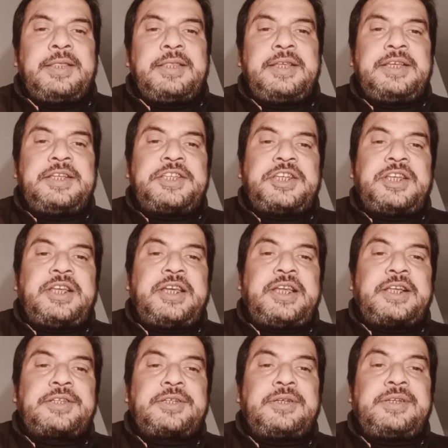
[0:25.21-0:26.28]
তিনি ছিলেন
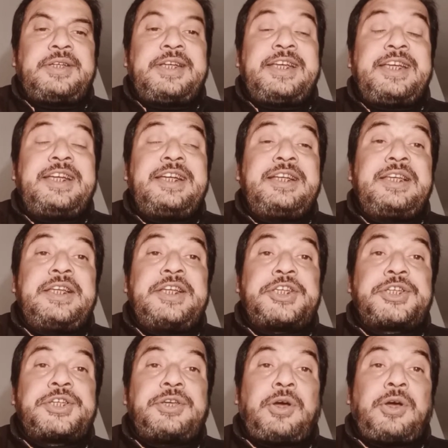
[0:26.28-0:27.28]
একজন ইংলিশ